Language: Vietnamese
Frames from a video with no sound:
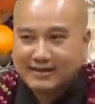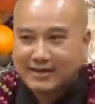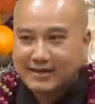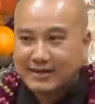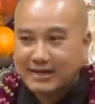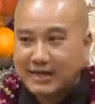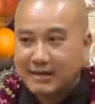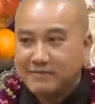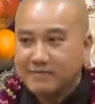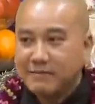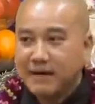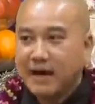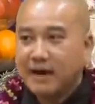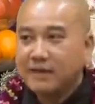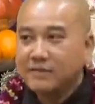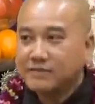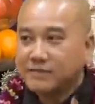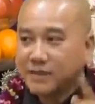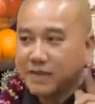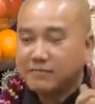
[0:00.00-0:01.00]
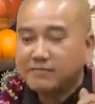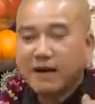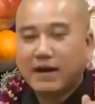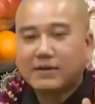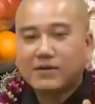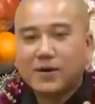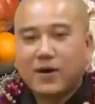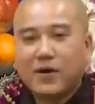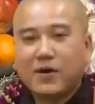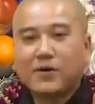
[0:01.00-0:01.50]
điểm ở trên
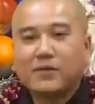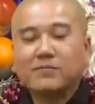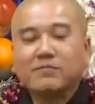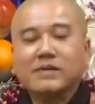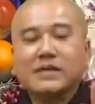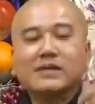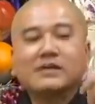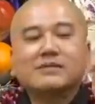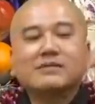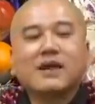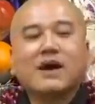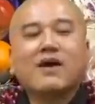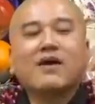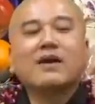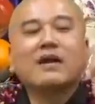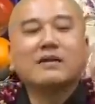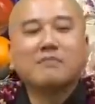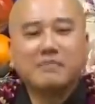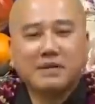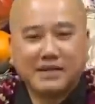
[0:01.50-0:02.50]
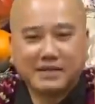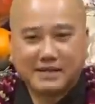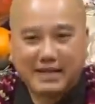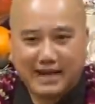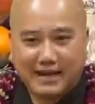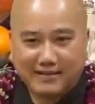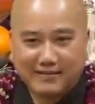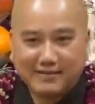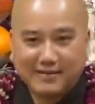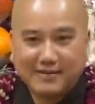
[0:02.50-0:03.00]
bản đồ, biết đó là miền
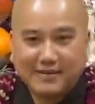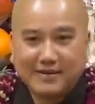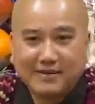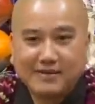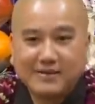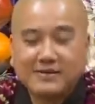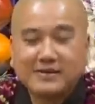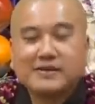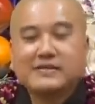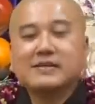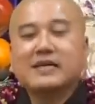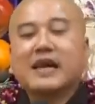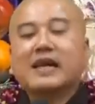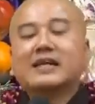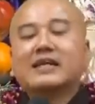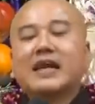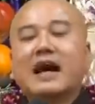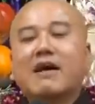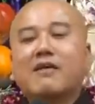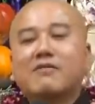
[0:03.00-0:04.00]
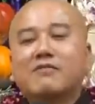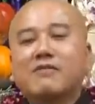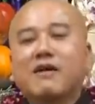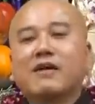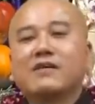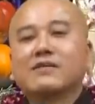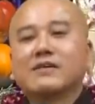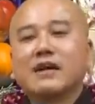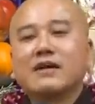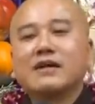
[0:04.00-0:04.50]
nào. Như vậy đạo
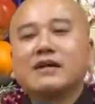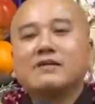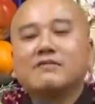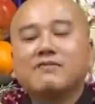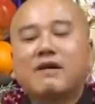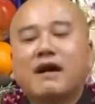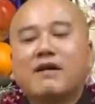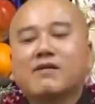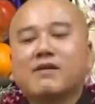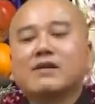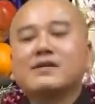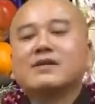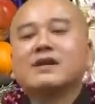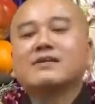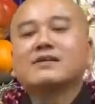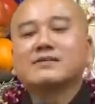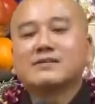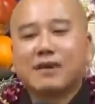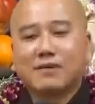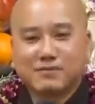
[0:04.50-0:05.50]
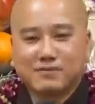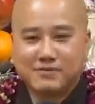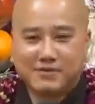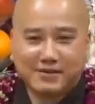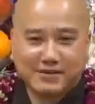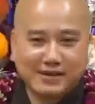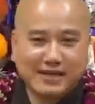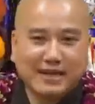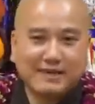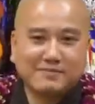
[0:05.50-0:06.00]
Phật đã đi vào cái dân tộc
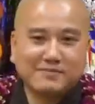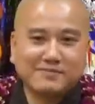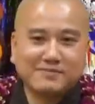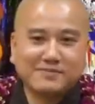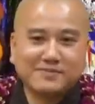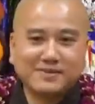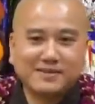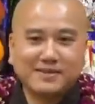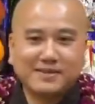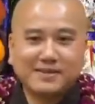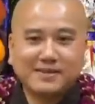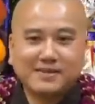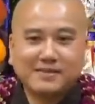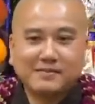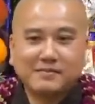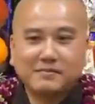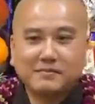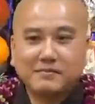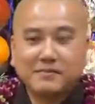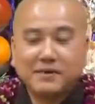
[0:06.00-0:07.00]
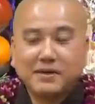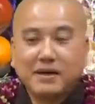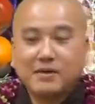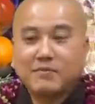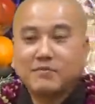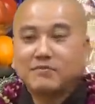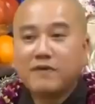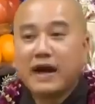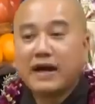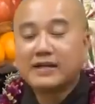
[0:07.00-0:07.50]
Việt Nam.
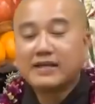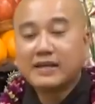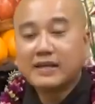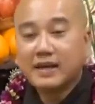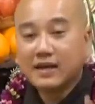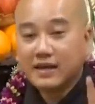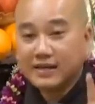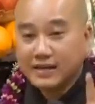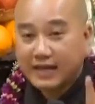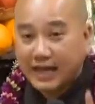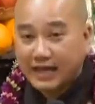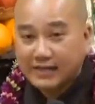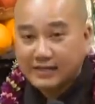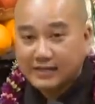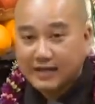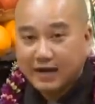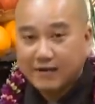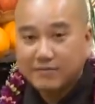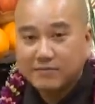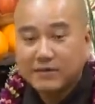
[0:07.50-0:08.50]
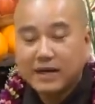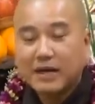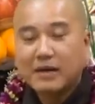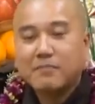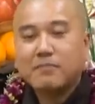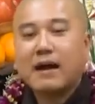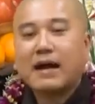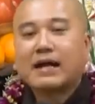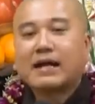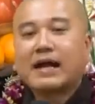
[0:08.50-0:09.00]
Không phải chỉ hình ảnh không,
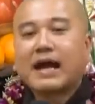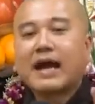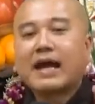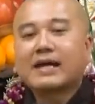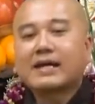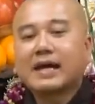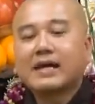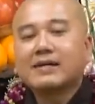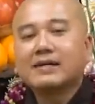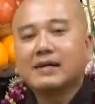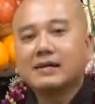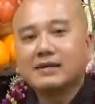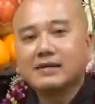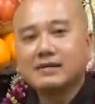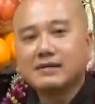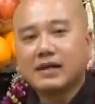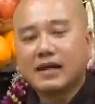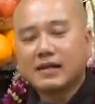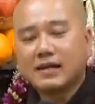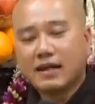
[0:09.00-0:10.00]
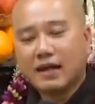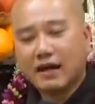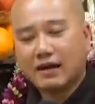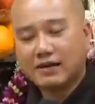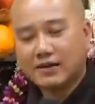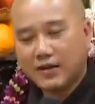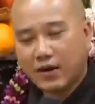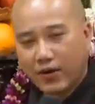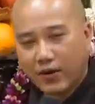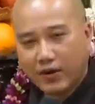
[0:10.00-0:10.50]
mà ngay cả những cái
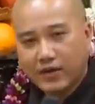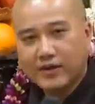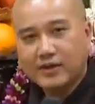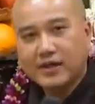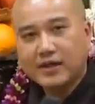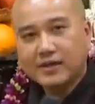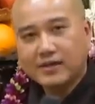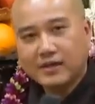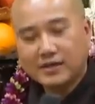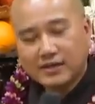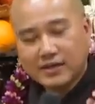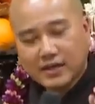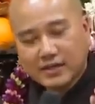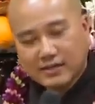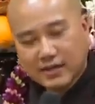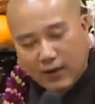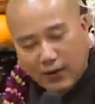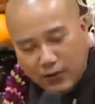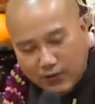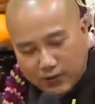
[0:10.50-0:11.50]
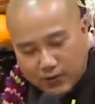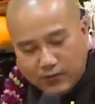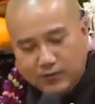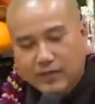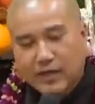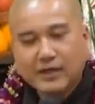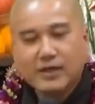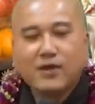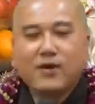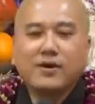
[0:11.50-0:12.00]
lời nói, những cái câu
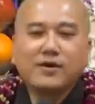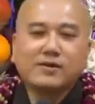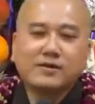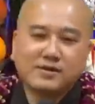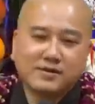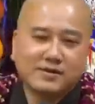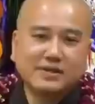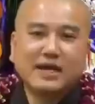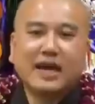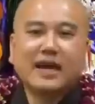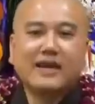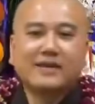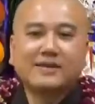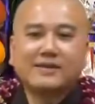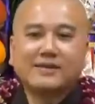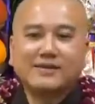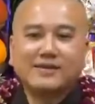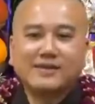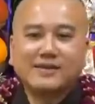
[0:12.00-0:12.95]
chúng ta nói thường ngày.